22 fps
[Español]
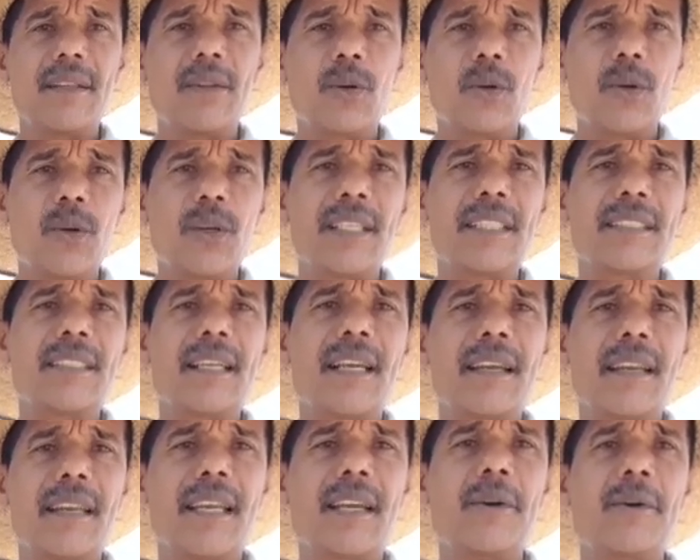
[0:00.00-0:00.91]
Dolores
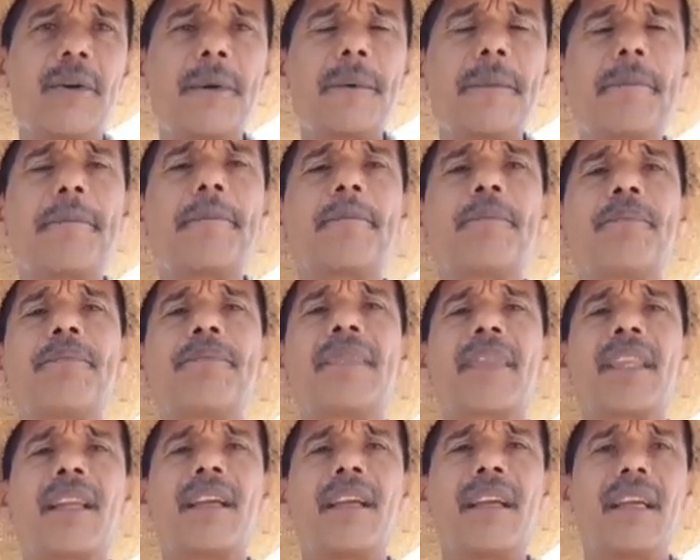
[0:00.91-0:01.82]
del Río.
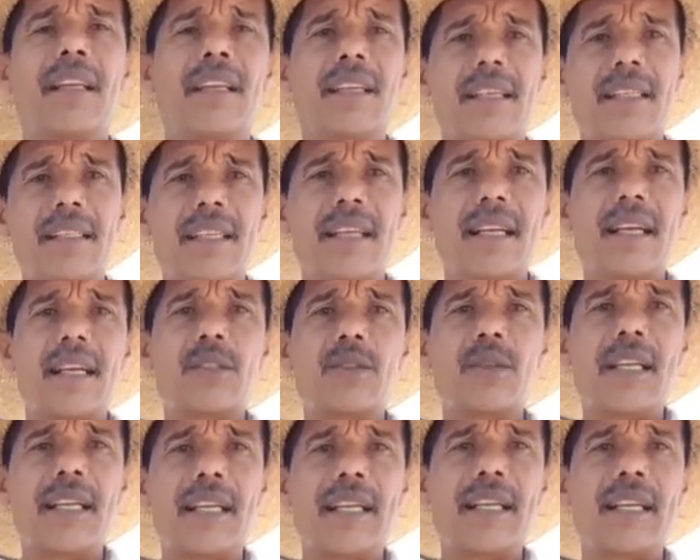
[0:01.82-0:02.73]
En este
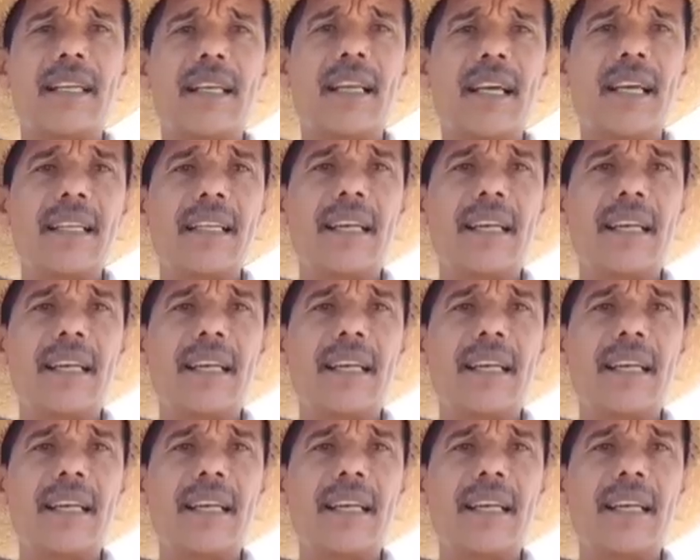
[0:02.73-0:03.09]
caso el general